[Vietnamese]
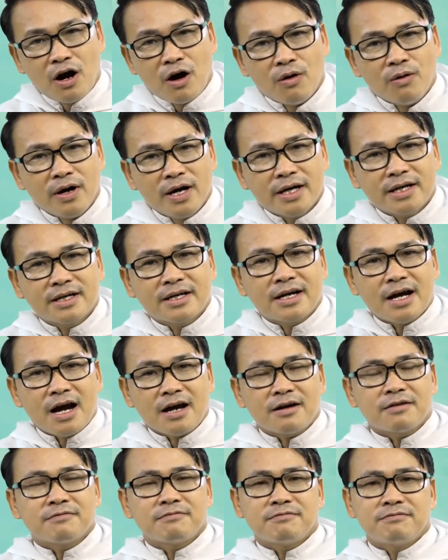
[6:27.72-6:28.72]
hầu hết
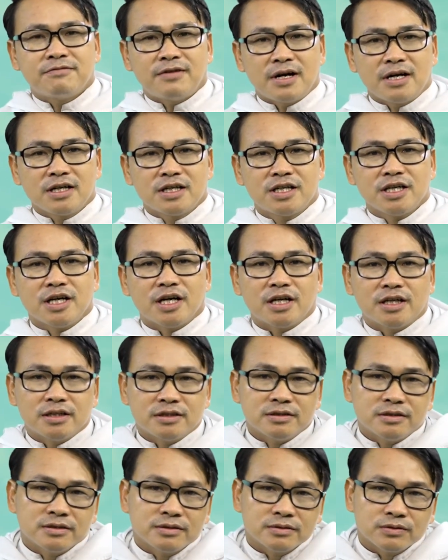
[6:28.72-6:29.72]
các văn
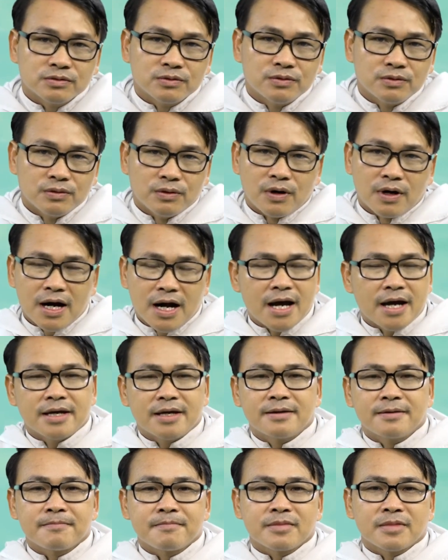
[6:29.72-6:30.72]
kiện của
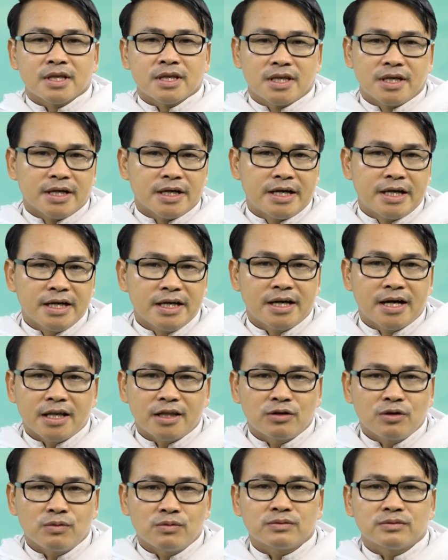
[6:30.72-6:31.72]
Ngài thì khi
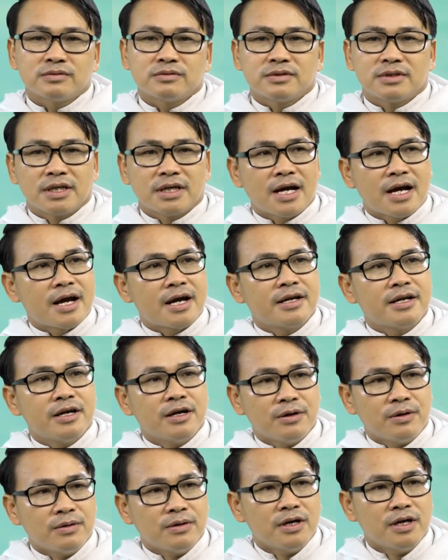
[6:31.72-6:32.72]
kết thúc thì Ngài
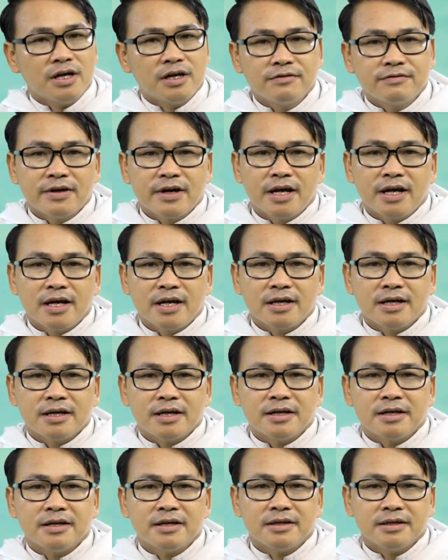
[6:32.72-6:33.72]
đều hướng về
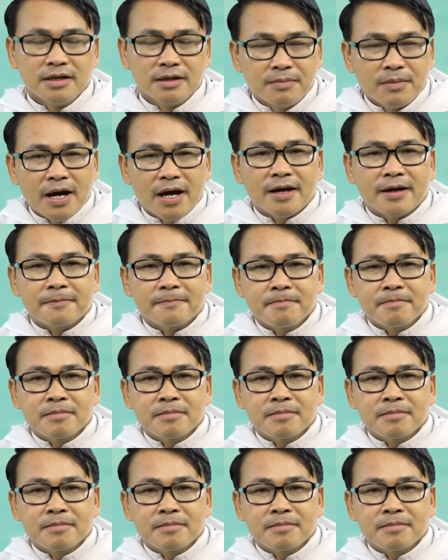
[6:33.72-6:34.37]
Đức Mẹ.